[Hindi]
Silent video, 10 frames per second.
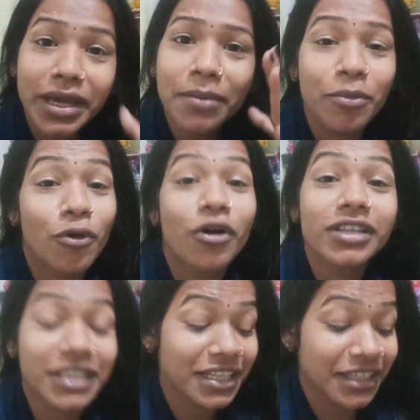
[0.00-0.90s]
यहाँ
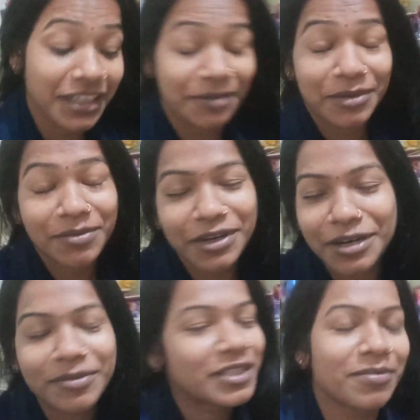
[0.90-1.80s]
बहुत ज़्यादा गर्मी है हम
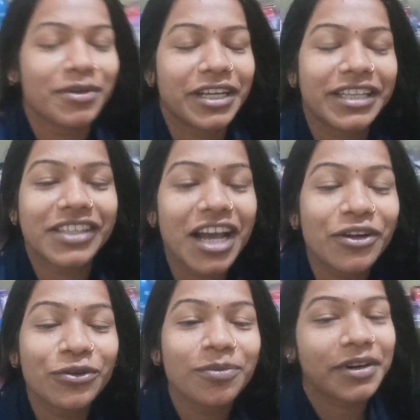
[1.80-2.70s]
गर्मी से
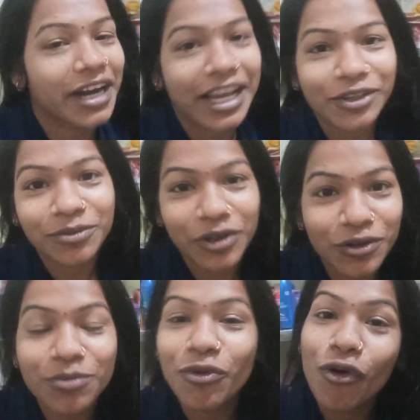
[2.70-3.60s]
परेशान हूँ पढ़ाई तो
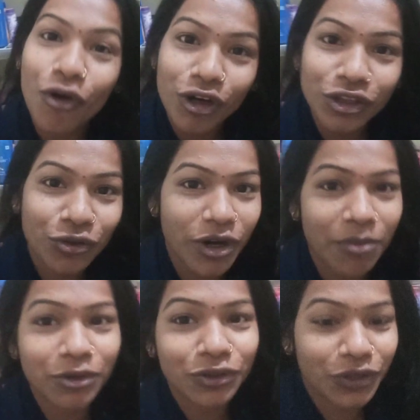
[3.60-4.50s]
बिल्कुल बहुत
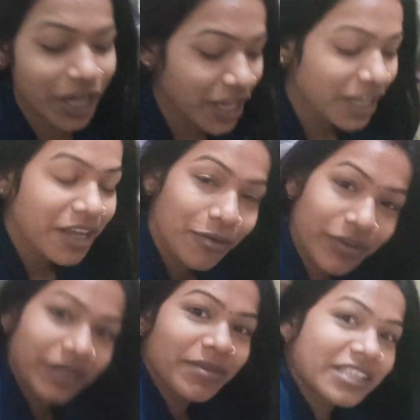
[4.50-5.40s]
थोड़ा बहुत हो रहा
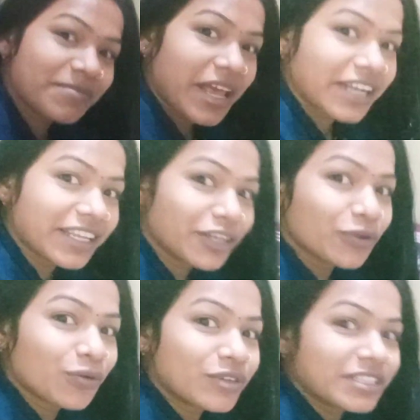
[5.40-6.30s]
है वही बस बैठ के
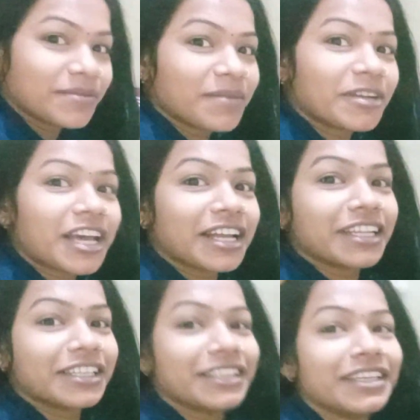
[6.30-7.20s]
नोट्स ही मैं बना
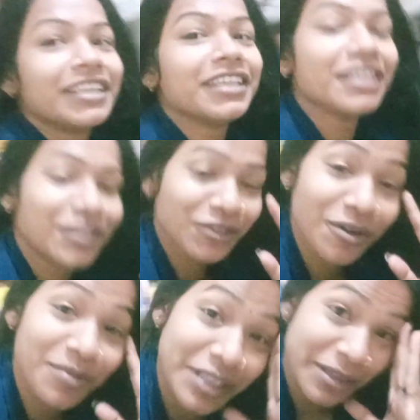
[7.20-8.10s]
रही थी
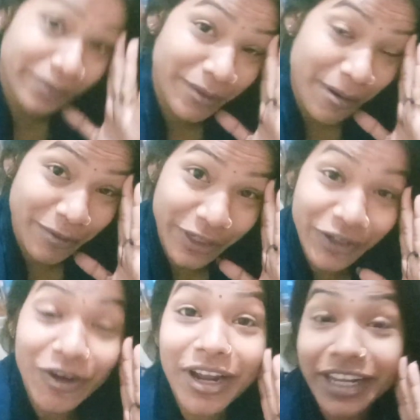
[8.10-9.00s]
तो अभी दीपू अबू
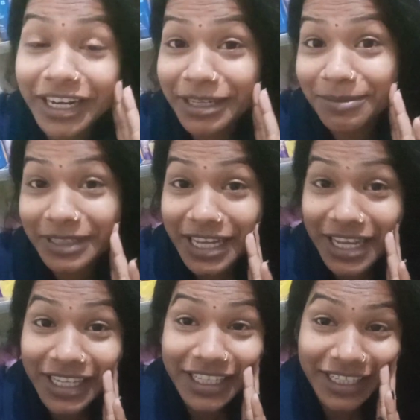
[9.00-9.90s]
ने कॉल करके
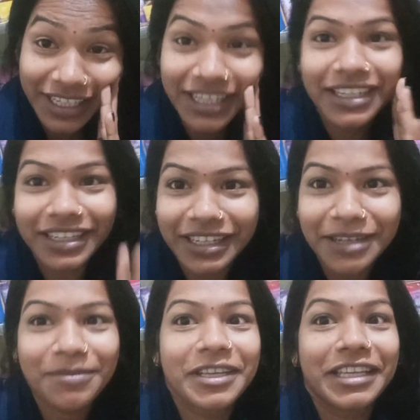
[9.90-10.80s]
बताया कि हाँ
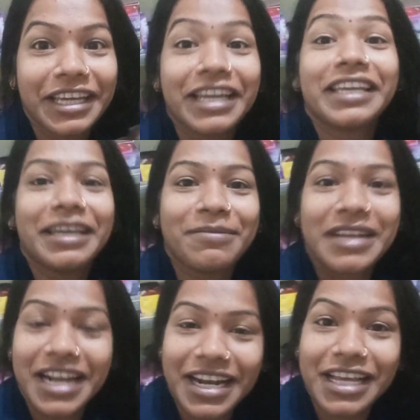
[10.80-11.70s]
डिनर में ये ये
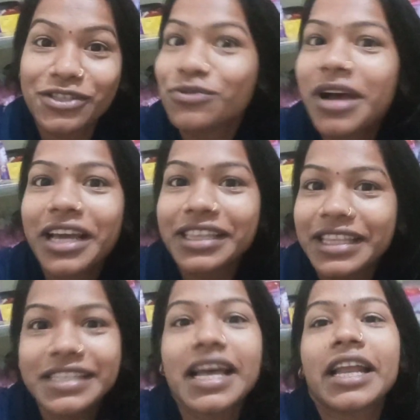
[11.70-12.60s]
बनाना है सुबह
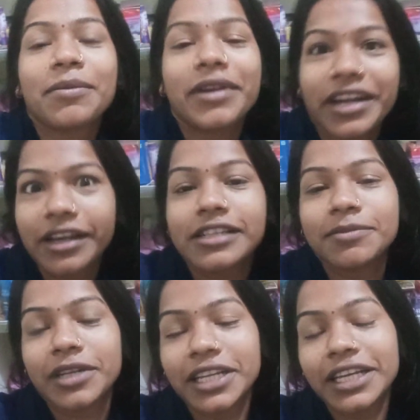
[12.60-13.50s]
इतने सारे
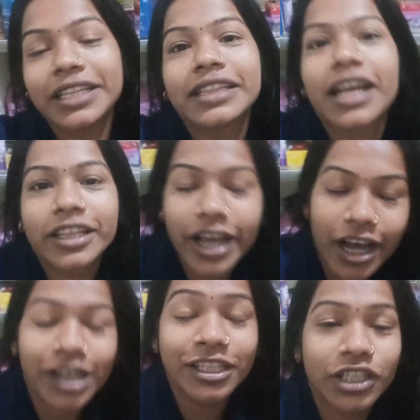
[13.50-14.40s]
मटेरियल्स बने इतना
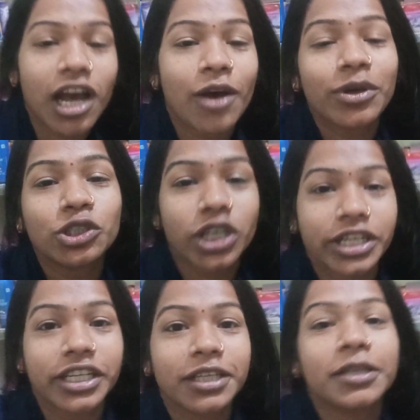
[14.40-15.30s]
दाल चावल
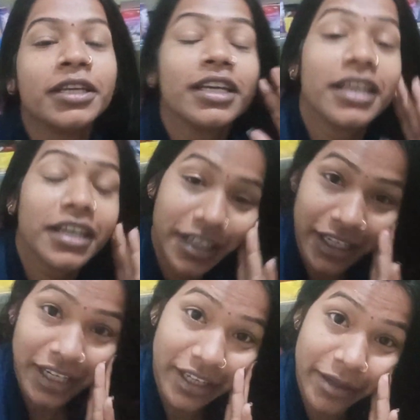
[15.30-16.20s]
चटनी
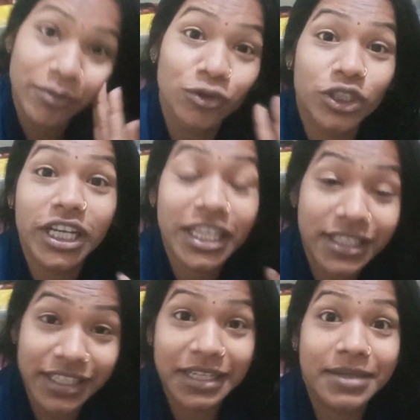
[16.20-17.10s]
करेले की भुजिया
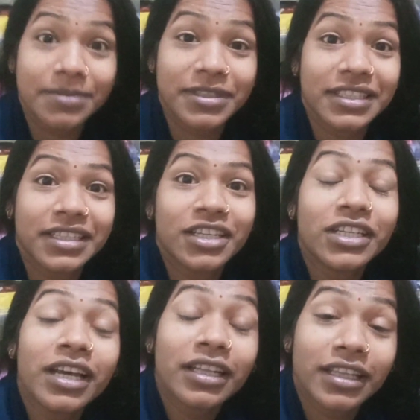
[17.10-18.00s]
चिप्स
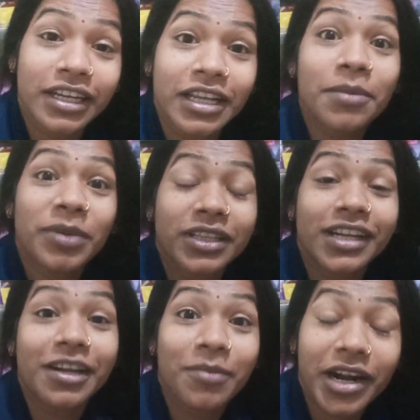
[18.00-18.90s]
धनिया
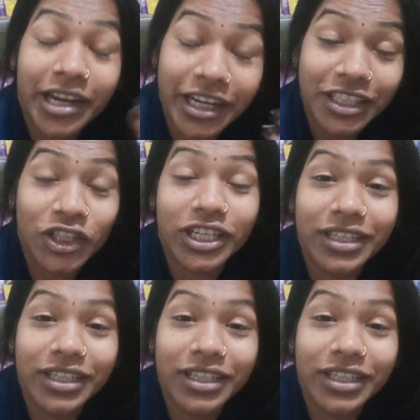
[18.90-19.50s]
पत्ता टमाटर की